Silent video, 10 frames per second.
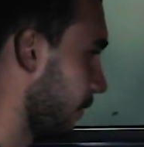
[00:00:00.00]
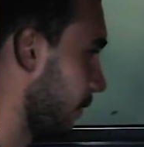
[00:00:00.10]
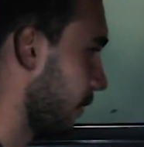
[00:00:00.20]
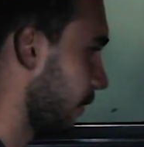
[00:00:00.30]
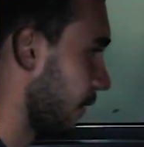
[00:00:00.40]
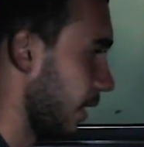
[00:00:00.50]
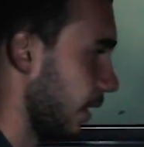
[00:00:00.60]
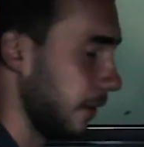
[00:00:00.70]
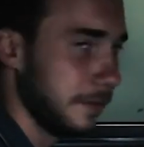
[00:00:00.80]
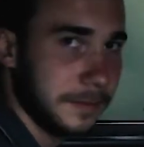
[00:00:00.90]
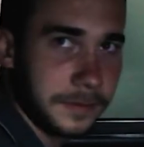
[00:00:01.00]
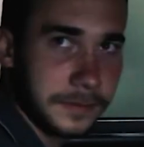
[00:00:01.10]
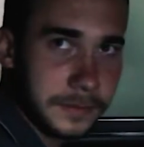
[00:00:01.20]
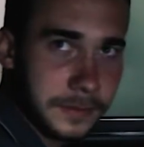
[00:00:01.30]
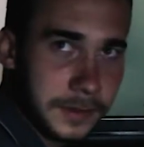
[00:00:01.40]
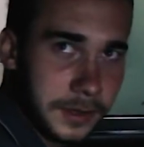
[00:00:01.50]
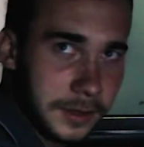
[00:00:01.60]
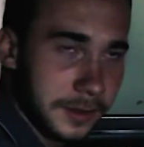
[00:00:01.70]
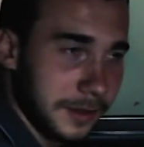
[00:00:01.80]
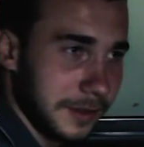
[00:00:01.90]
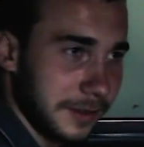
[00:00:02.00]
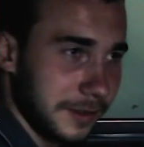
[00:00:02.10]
Но она не а. работала, действительно.